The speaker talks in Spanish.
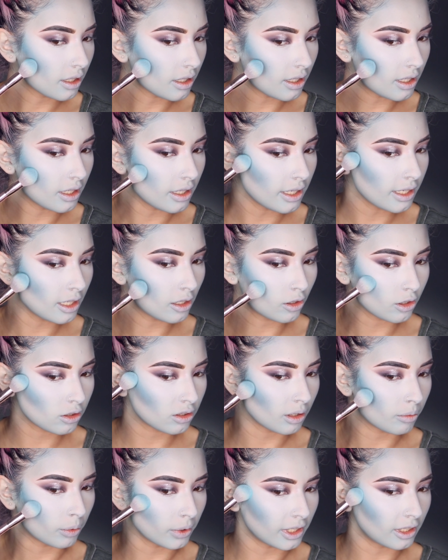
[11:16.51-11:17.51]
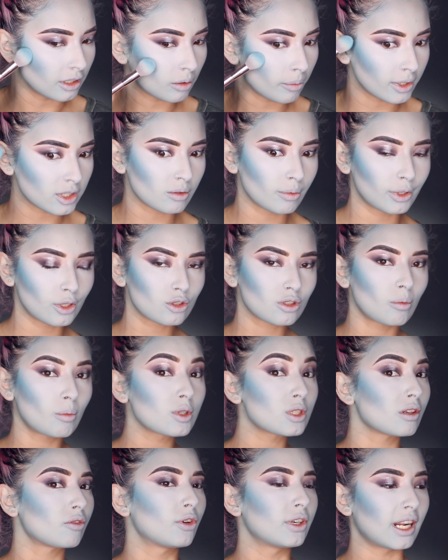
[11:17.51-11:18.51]
y lo estoy poniendo más o menos
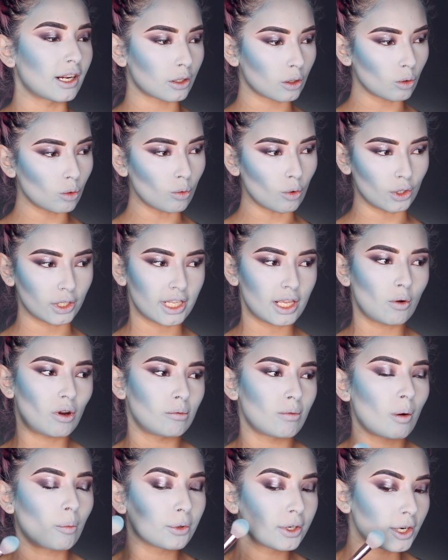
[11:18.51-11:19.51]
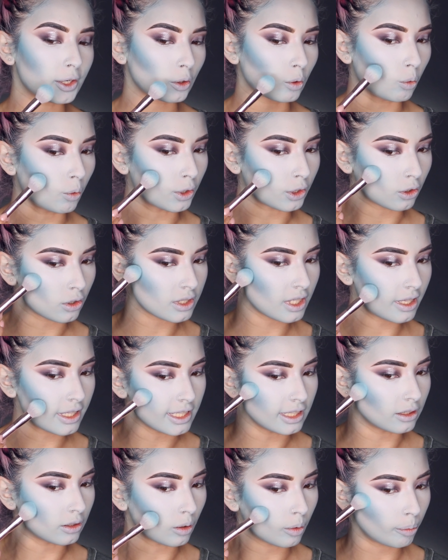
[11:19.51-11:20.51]
como si fuera rubor. Igual me voy a poner rubor
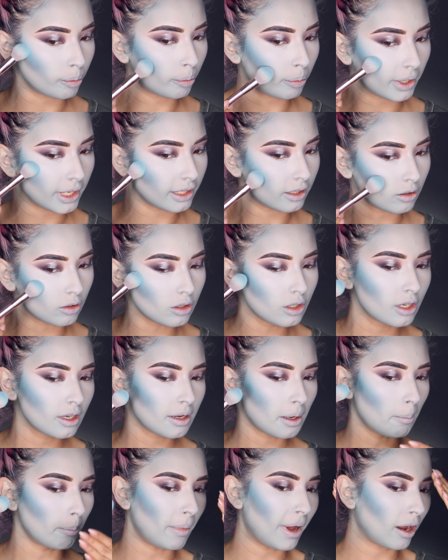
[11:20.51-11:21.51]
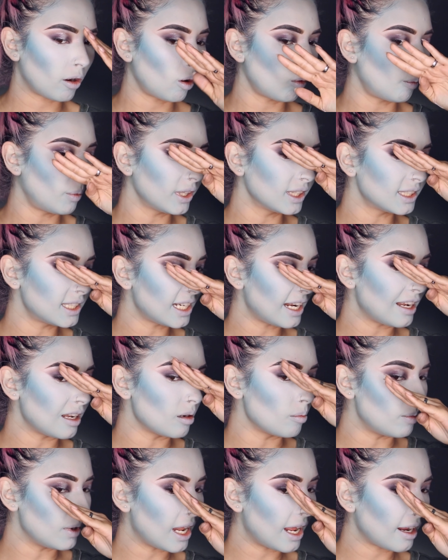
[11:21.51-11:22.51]
rosadito, pero va como entre
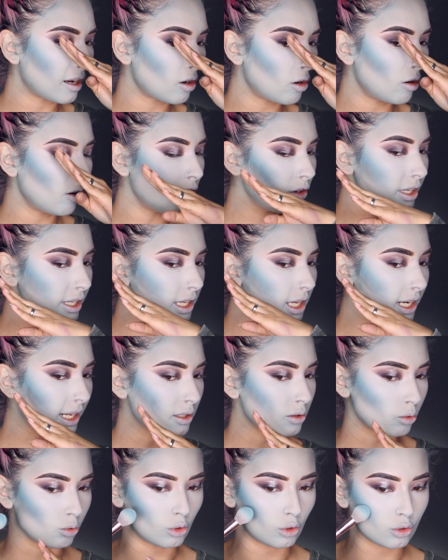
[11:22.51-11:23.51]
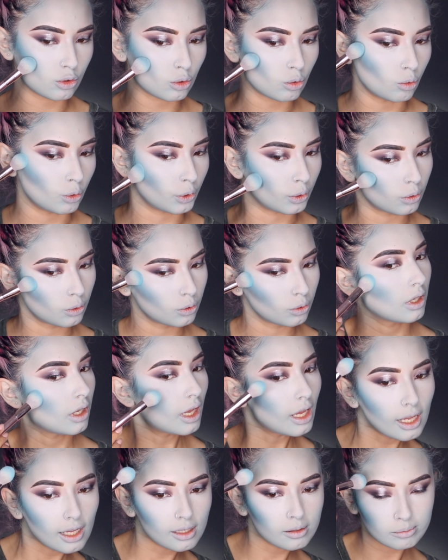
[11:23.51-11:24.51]
el blanco y el azul oscuro.
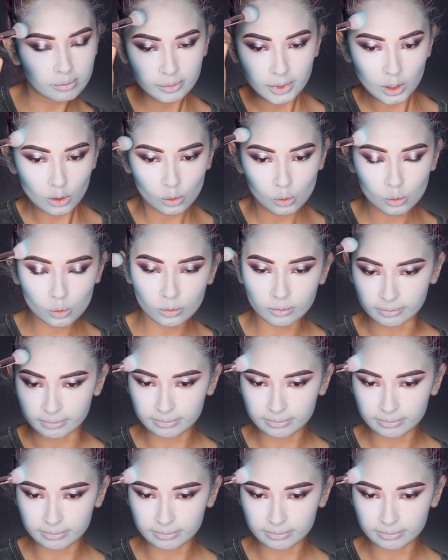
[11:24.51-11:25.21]
Ah, blue.